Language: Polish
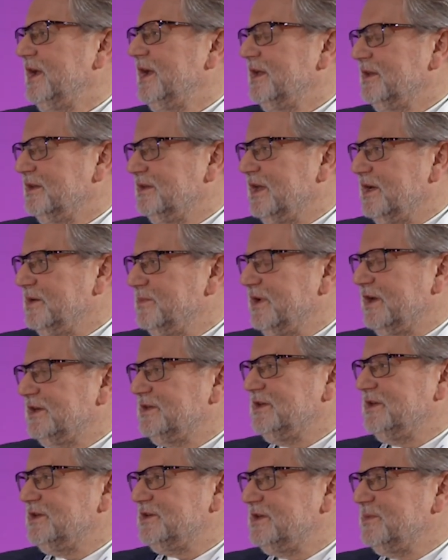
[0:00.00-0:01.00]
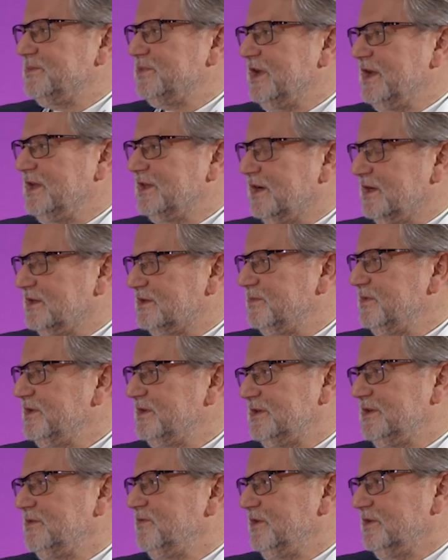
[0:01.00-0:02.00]
najbardziej szybkiej
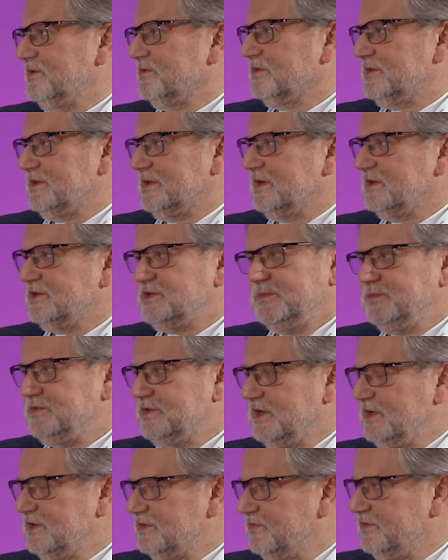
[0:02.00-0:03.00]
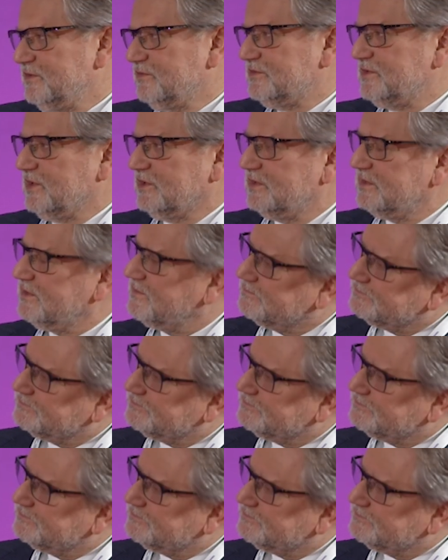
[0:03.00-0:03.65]
transmisji wirusa, szybciej niż wirus odry.